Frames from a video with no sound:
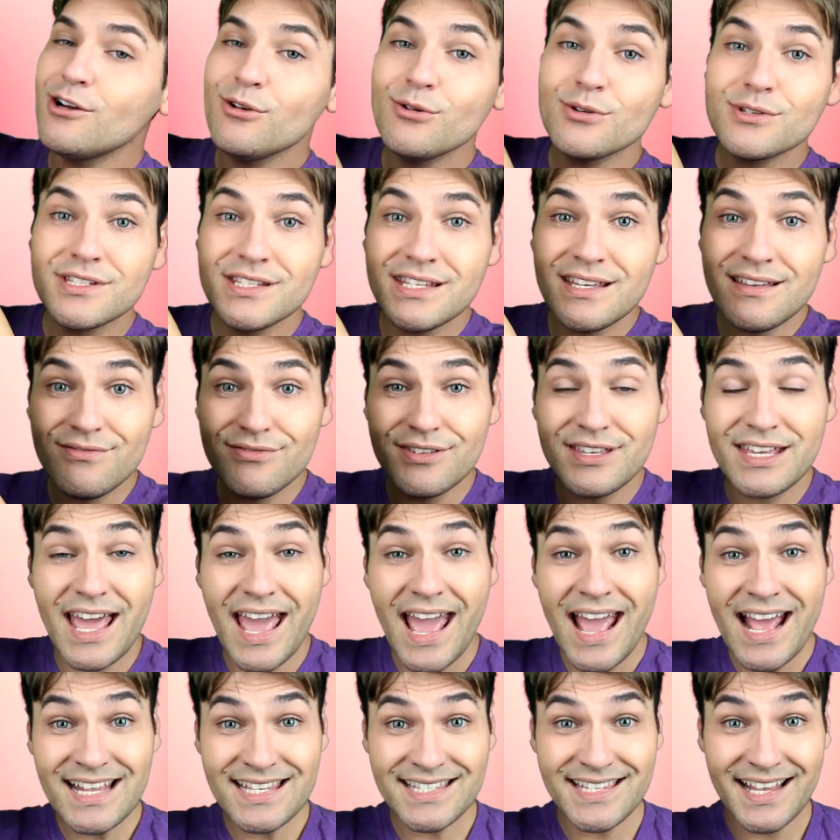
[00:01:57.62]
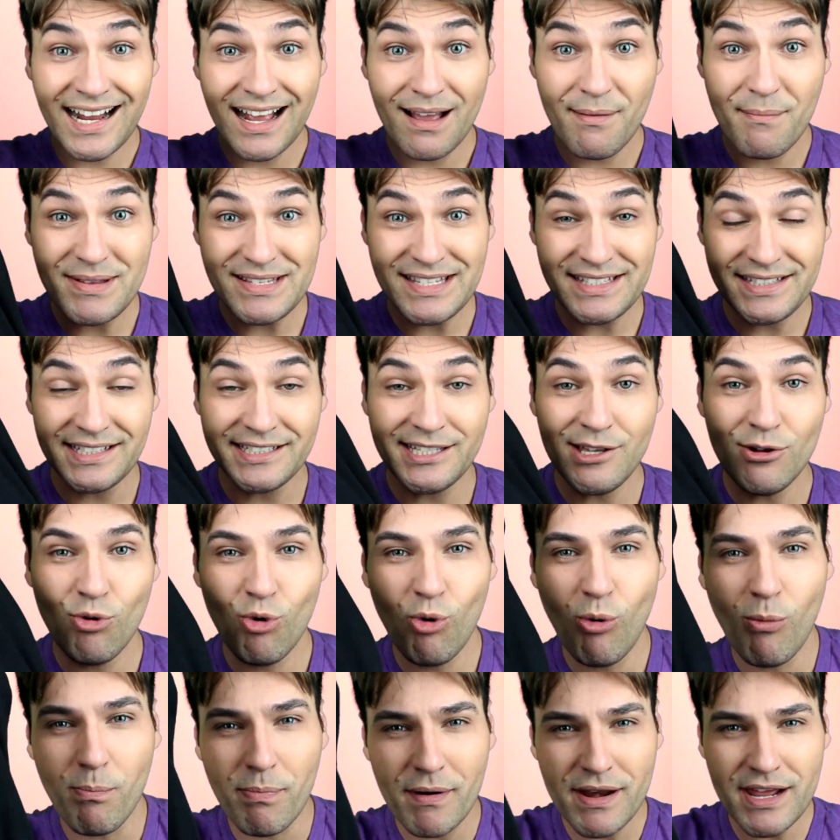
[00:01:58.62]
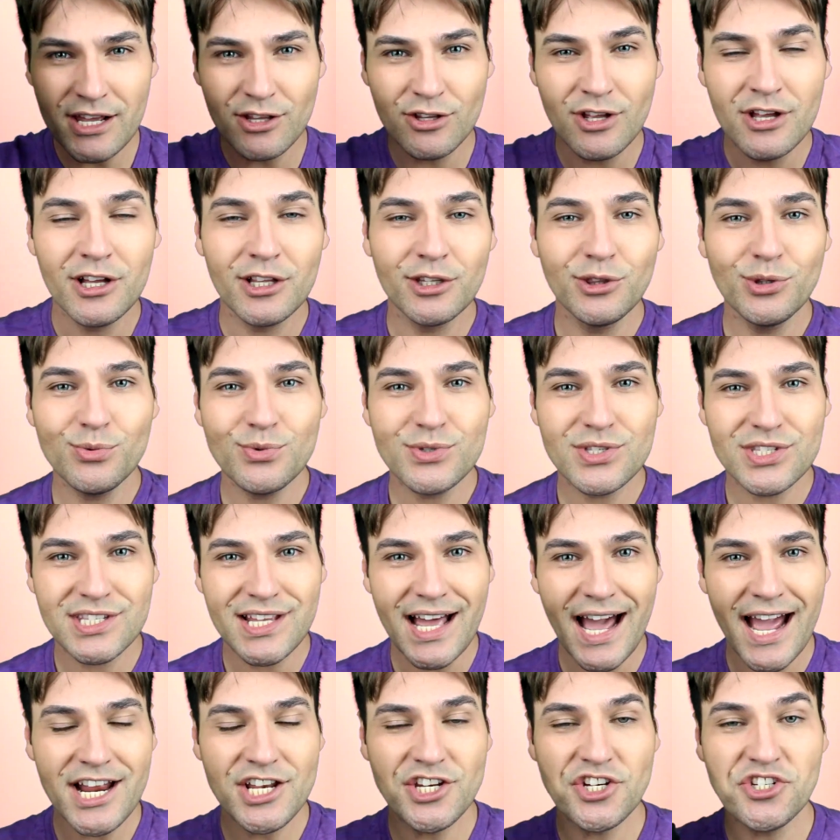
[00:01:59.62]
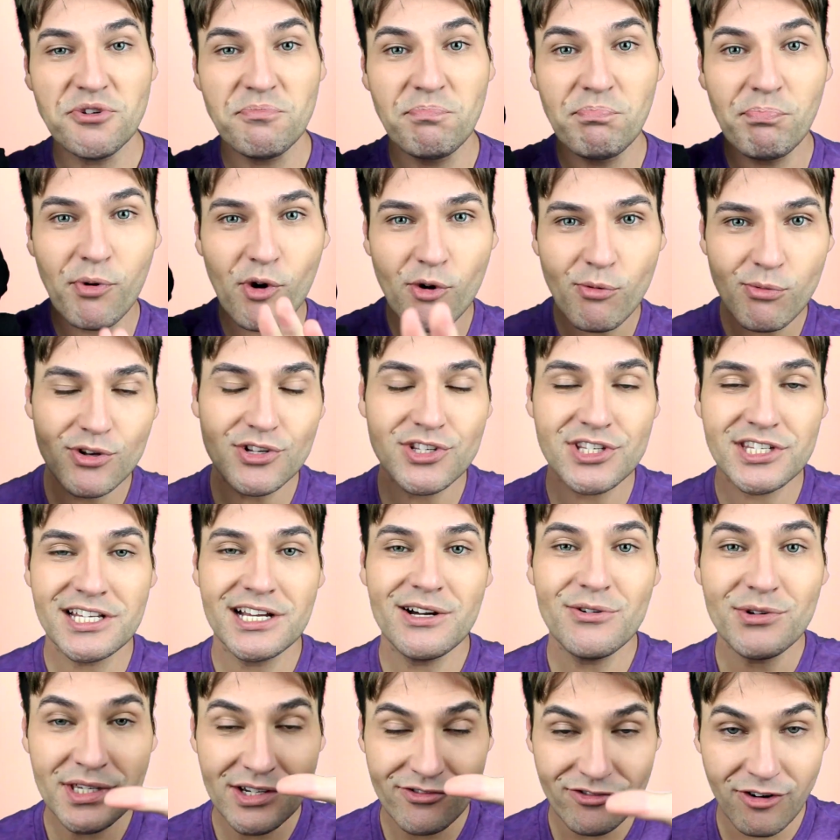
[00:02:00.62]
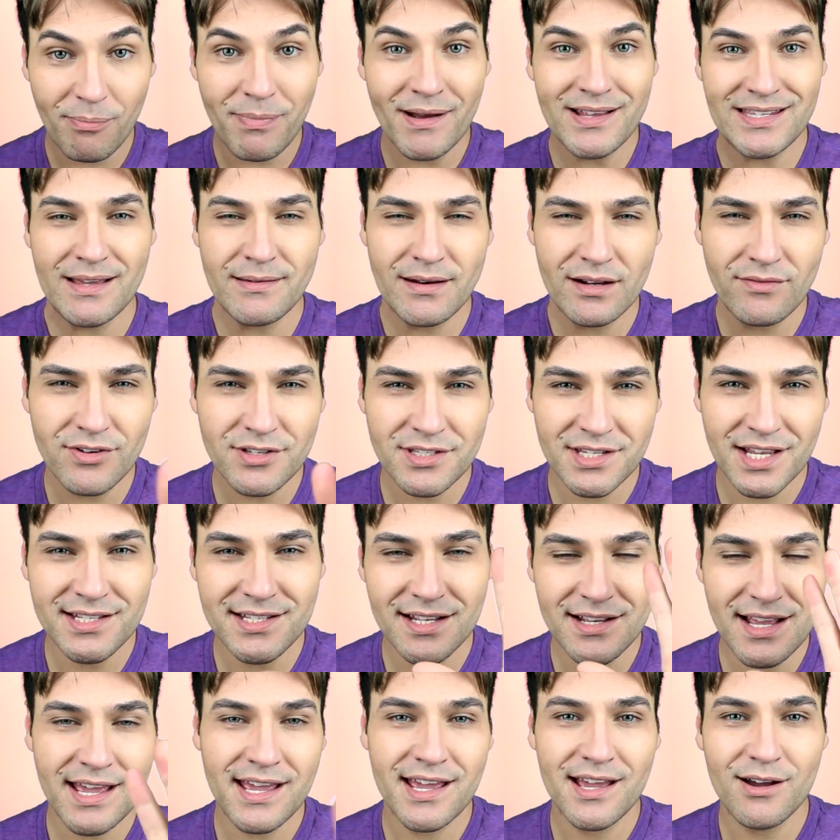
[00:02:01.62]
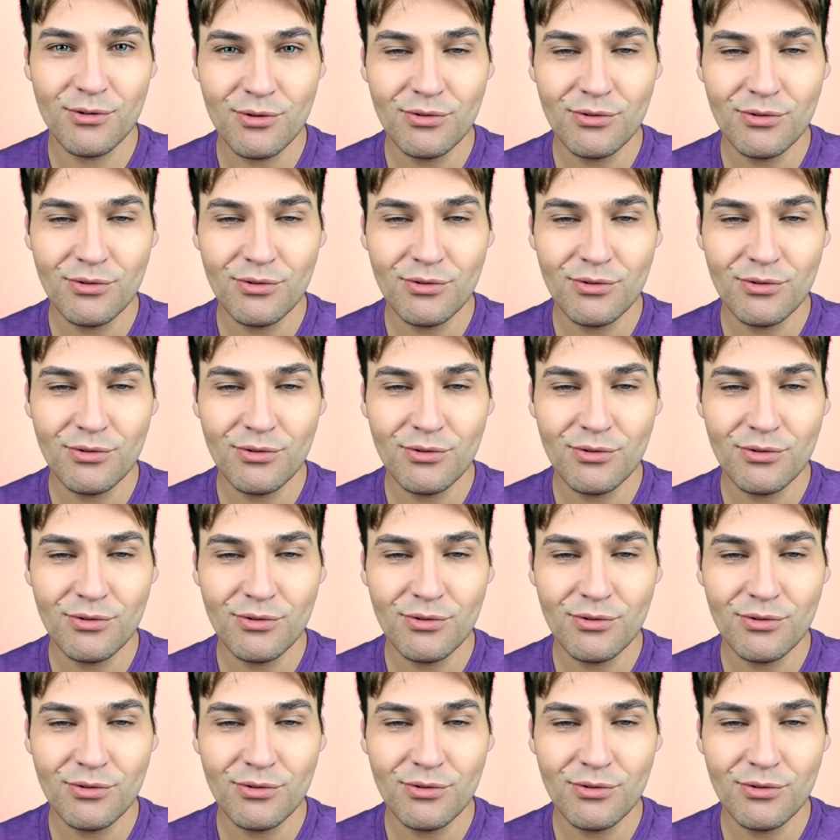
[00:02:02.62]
Inclusive, essa camiseta aqui eu comprei num site de promoção que eu vou passar para vocês é,